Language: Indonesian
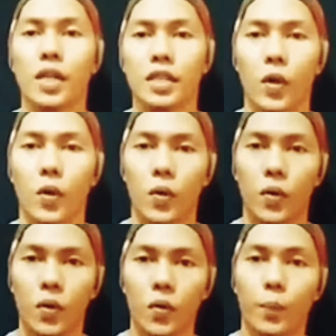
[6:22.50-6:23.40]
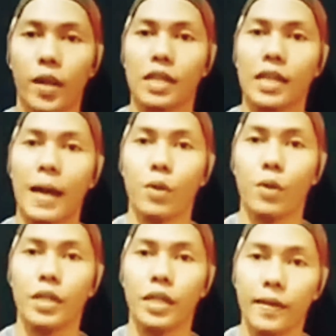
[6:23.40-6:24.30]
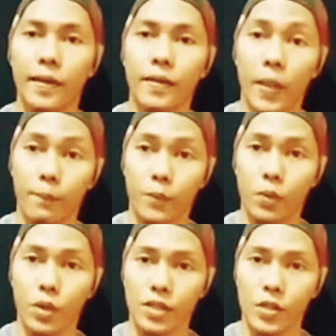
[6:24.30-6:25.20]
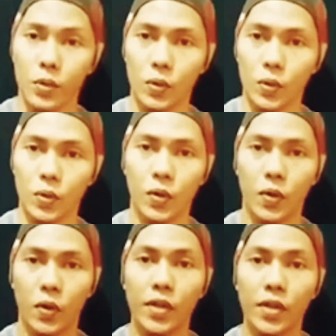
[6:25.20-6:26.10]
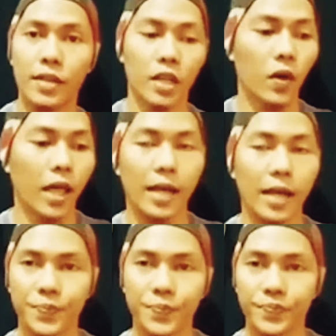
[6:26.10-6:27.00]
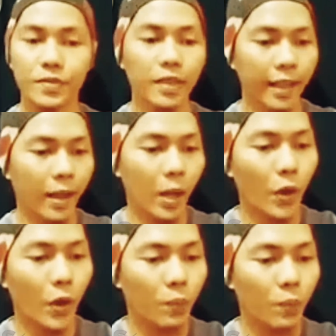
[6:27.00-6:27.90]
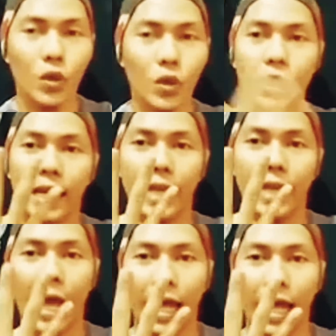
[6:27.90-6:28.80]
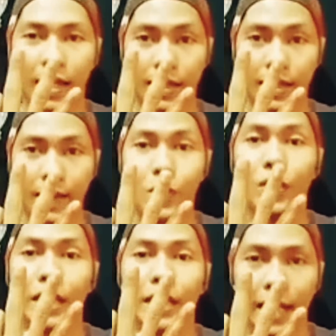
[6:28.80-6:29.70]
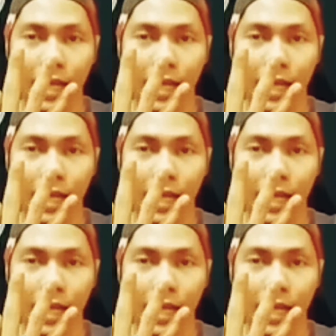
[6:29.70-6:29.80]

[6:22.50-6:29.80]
di sini bro. Pernah saya upload di tab komunitas itu. Dia ngechat orang, pondok butuh tiga dari anak katanya. Butuh tiga